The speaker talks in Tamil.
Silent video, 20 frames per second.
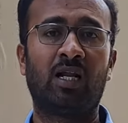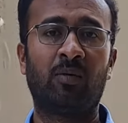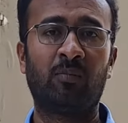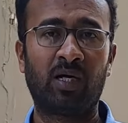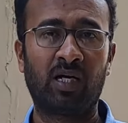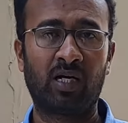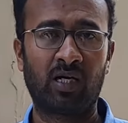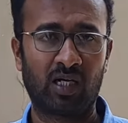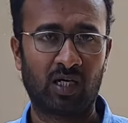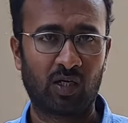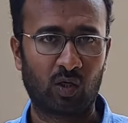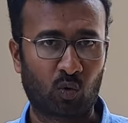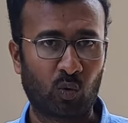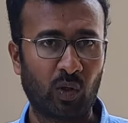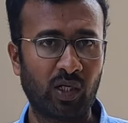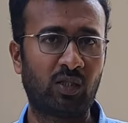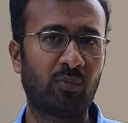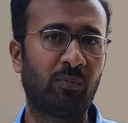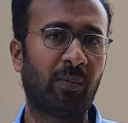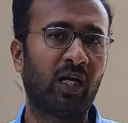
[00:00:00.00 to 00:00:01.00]
நம்ம
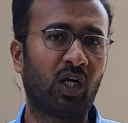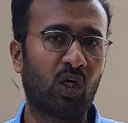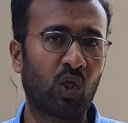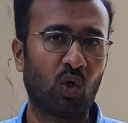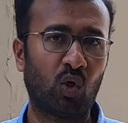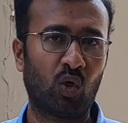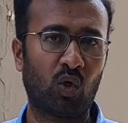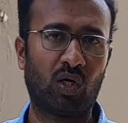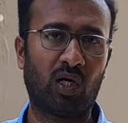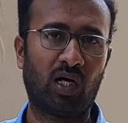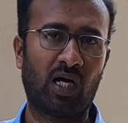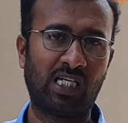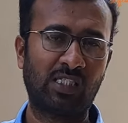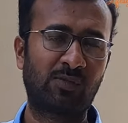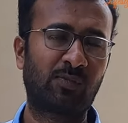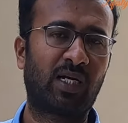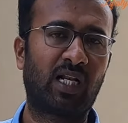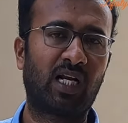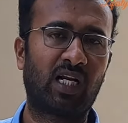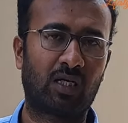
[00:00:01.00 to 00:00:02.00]
குவைத் மெட்ரோ
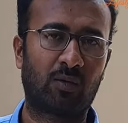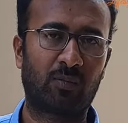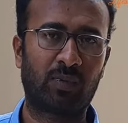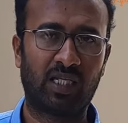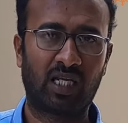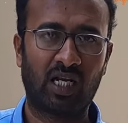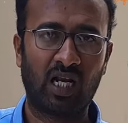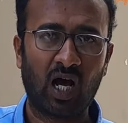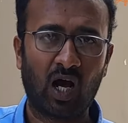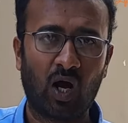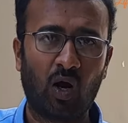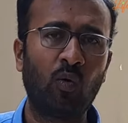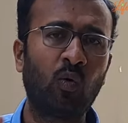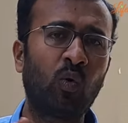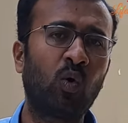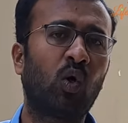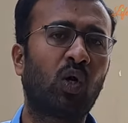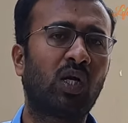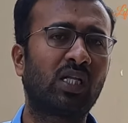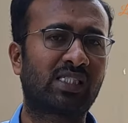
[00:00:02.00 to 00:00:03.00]
ஹாஸ்பிட்டல் இருக்கு பார்த்தீங்களா
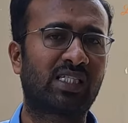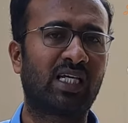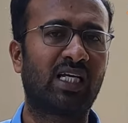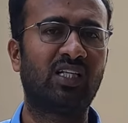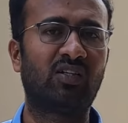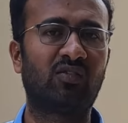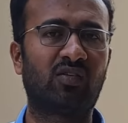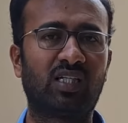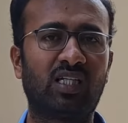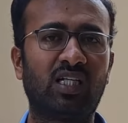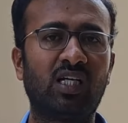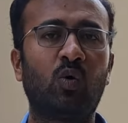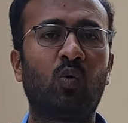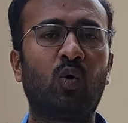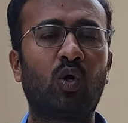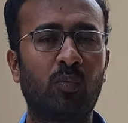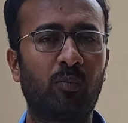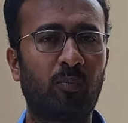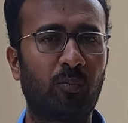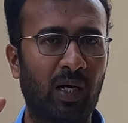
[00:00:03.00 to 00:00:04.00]
அவங்களோட சேர்ந்து வந்து
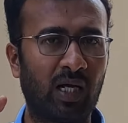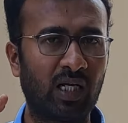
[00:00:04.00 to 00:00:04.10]
ஒரு